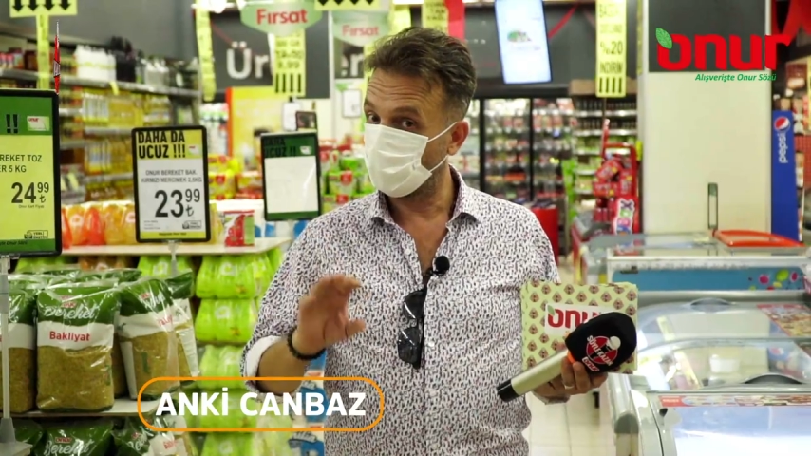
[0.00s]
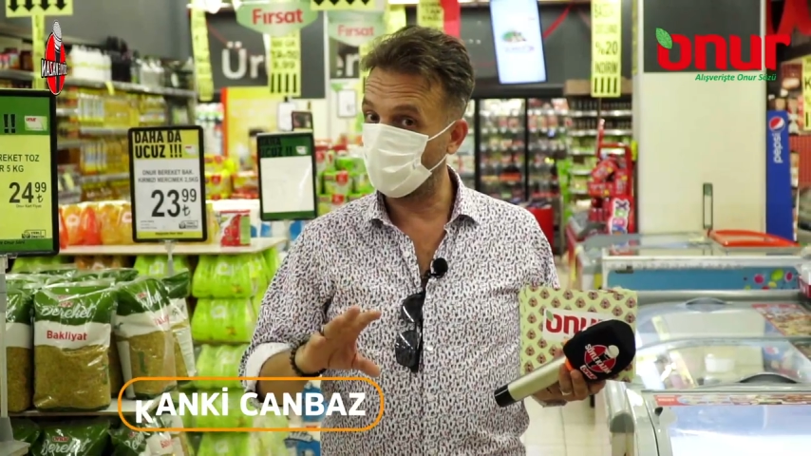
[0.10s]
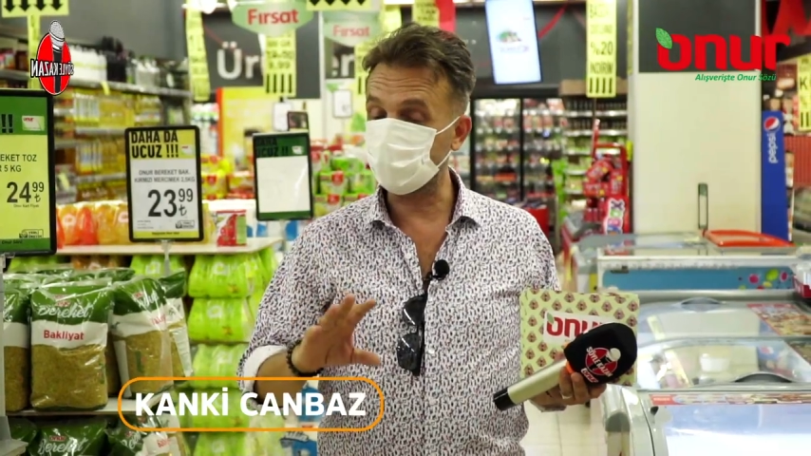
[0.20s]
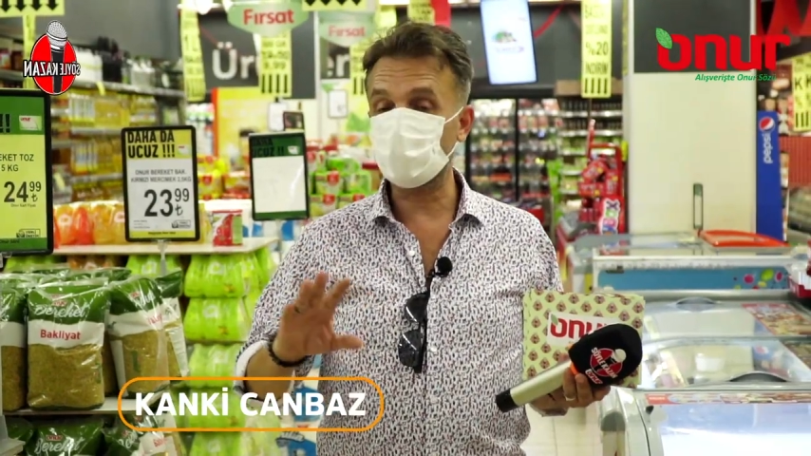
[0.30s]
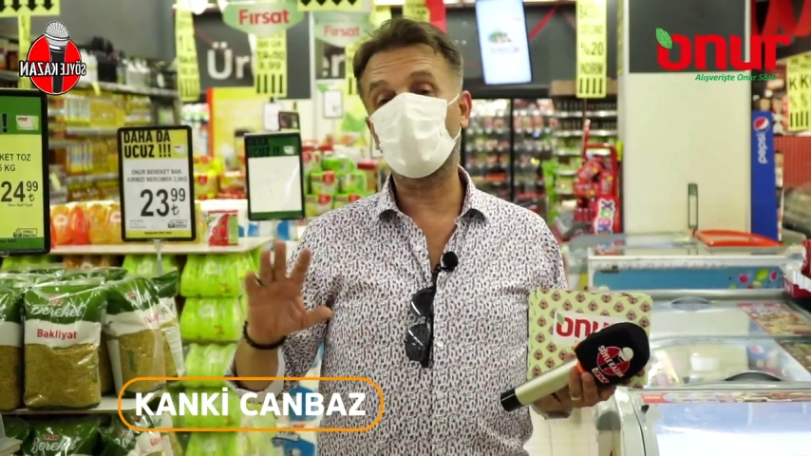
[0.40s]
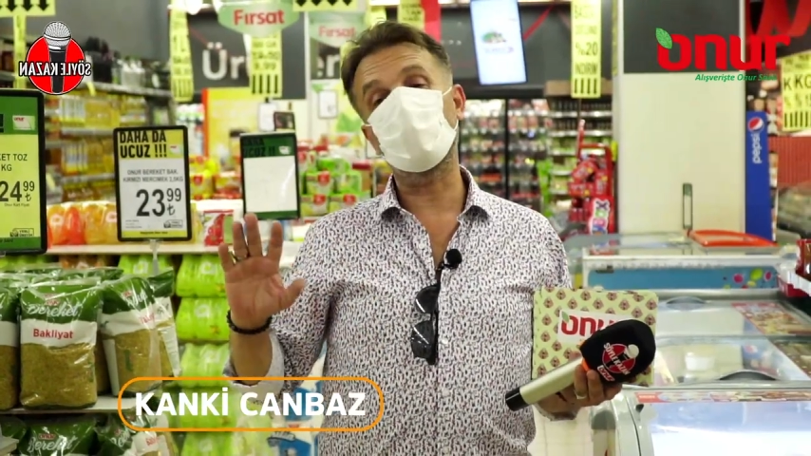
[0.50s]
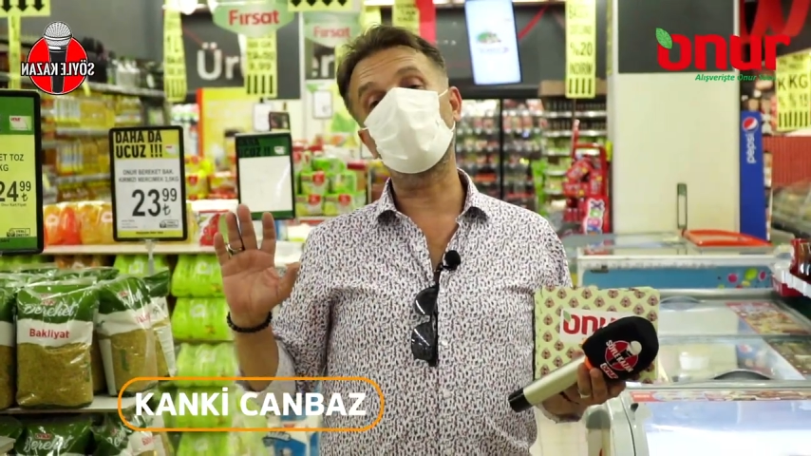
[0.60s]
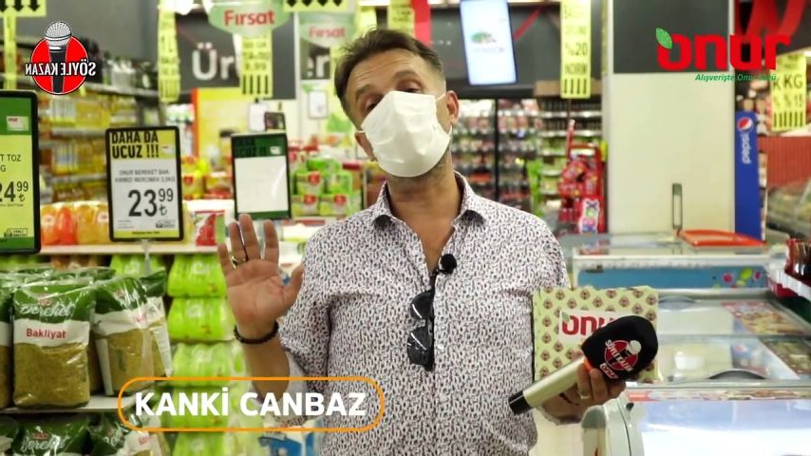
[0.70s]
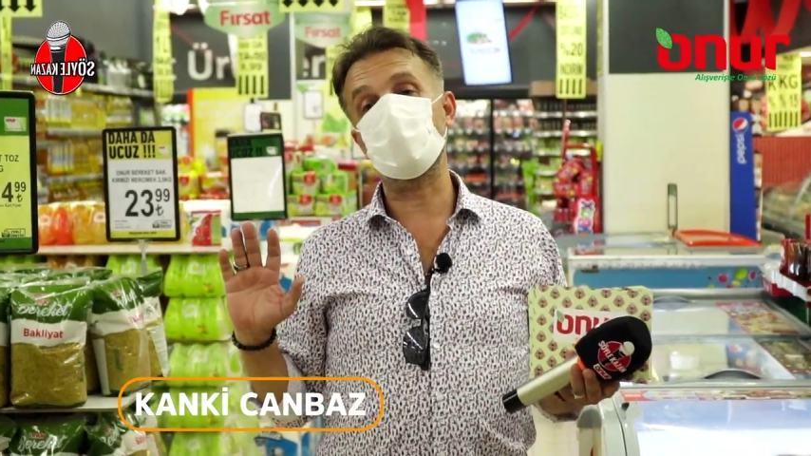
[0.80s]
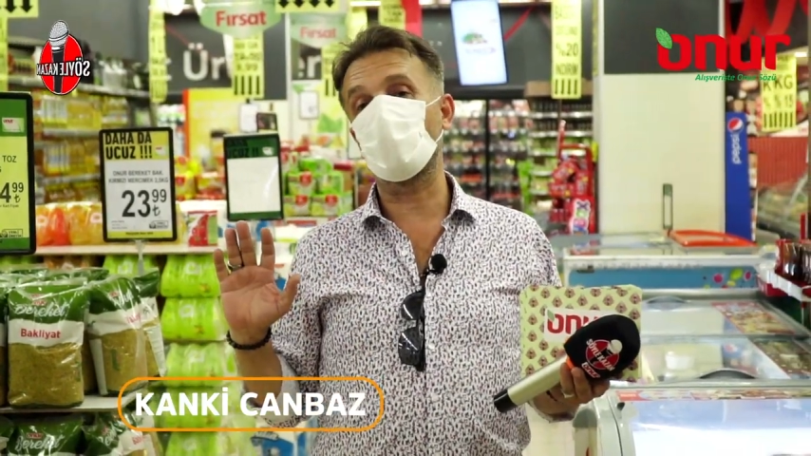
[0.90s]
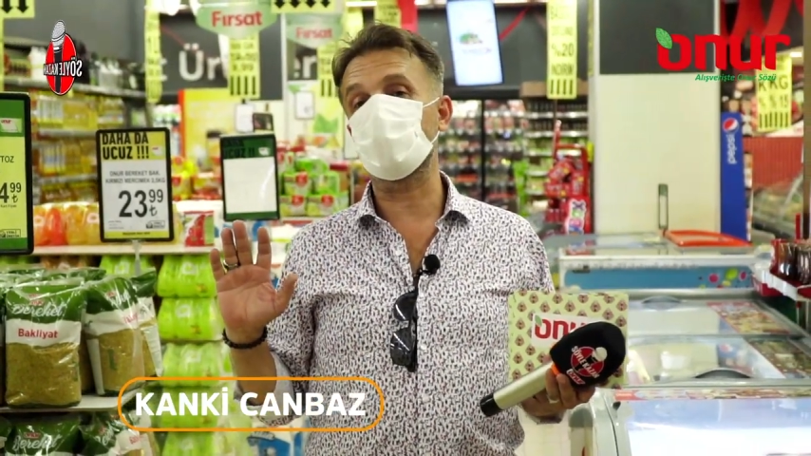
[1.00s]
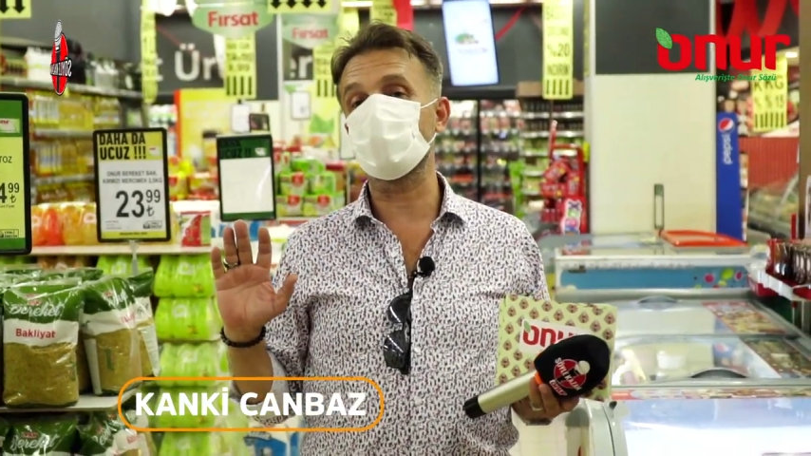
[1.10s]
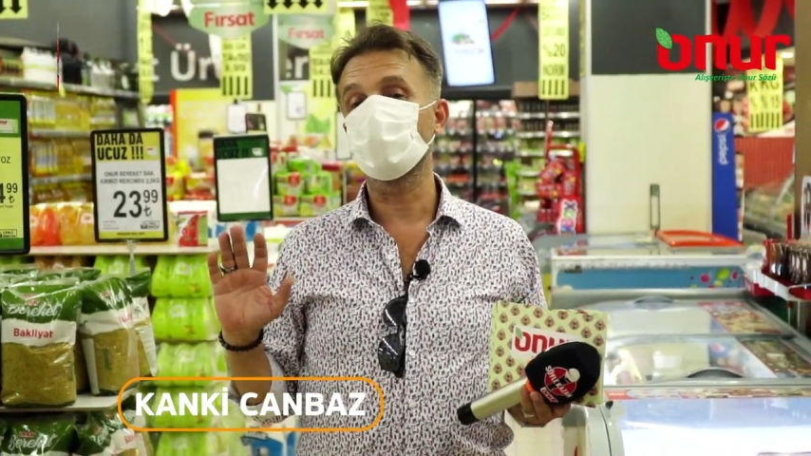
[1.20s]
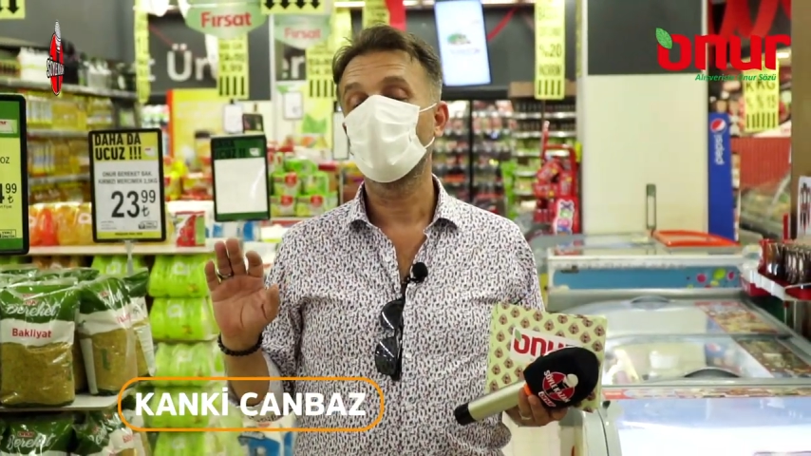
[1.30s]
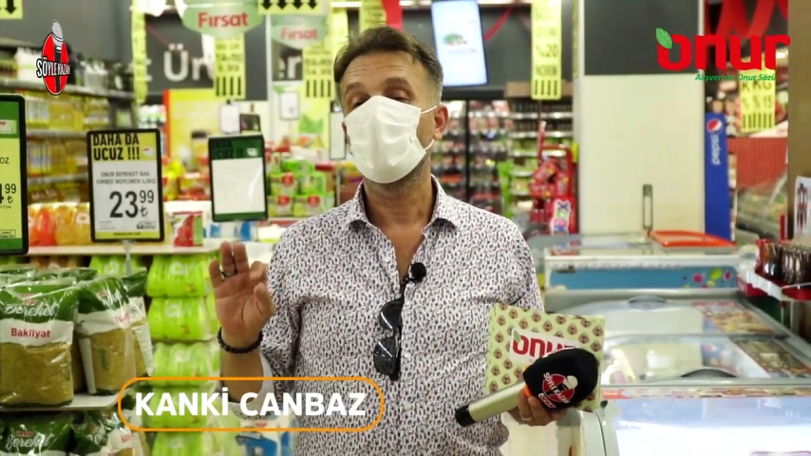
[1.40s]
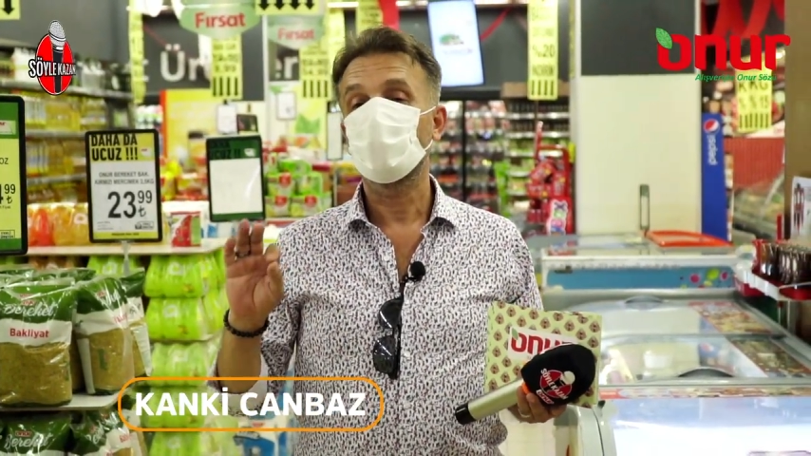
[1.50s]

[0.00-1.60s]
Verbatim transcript: artık ayrılmamız lazım.